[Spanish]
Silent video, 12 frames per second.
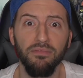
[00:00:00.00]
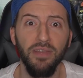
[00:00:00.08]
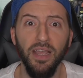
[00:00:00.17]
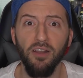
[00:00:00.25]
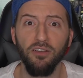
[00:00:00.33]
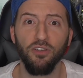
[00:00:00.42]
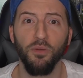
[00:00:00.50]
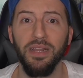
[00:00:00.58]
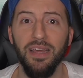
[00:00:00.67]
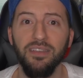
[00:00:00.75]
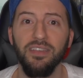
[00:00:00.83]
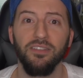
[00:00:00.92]
es lo que yo
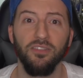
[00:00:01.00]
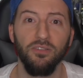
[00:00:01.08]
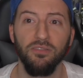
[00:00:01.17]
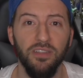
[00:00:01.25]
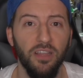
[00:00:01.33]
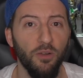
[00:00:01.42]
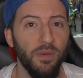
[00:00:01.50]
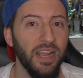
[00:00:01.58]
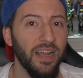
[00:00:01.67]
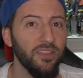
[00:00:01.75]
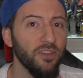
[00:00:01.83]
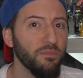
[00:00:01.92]
venía diciendo. Te están
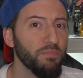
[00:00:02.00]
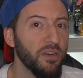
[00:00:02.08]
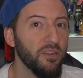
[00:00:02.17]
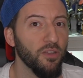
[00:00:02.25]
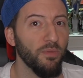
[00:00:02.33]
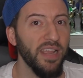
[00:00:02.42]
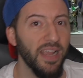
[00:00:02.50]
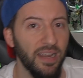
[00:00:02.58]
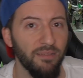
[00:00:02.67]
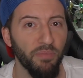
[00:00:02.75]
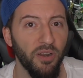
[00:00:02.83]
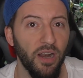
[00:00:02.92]
obligando, pero no te
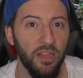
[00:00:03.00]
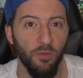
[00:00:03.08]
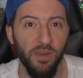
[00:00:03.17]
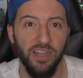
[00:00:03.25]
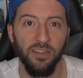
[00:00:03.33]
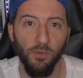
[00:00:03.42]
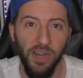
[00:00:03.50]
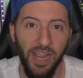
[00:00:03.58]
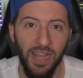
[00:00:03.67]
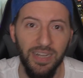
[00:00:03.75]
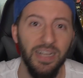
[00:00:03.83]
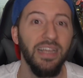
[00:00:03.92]
obligan, pero ahora te obligan, te
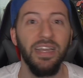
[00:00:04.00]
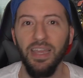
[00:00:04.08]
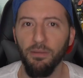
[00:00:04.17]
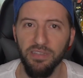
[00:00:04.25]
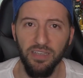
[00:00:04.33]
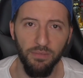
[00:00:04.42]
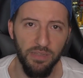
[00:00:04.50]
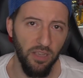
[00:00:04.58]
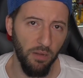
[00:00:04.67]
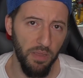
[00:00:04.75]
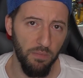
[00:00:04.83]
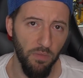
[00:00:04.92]
obligan. Es básicamente
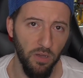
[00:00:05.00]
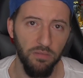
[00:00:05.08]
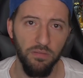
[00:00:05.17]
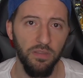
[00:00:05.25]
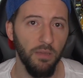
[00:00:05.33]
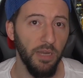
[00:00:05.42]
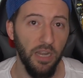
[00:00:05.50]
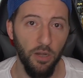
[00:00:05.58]
lo mismo. Te venían